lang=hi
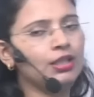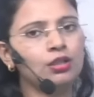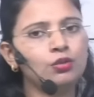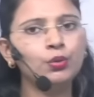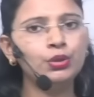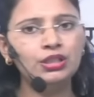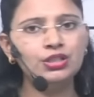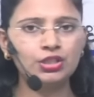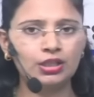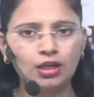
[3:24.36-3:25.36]
का कोई
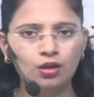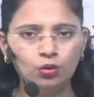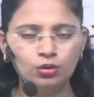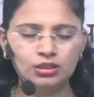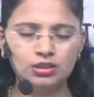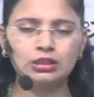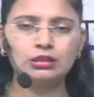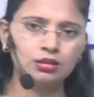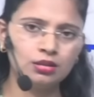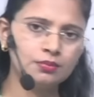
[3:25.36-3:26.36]
नीचे का हो नीचे की
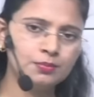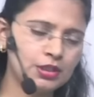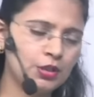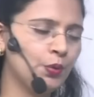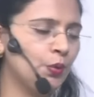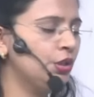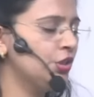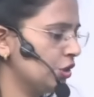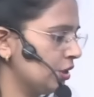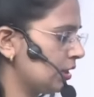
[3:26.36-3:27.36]
तरफ से हो
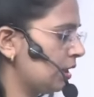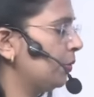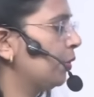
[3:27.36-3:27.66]
नीचे स्तर पे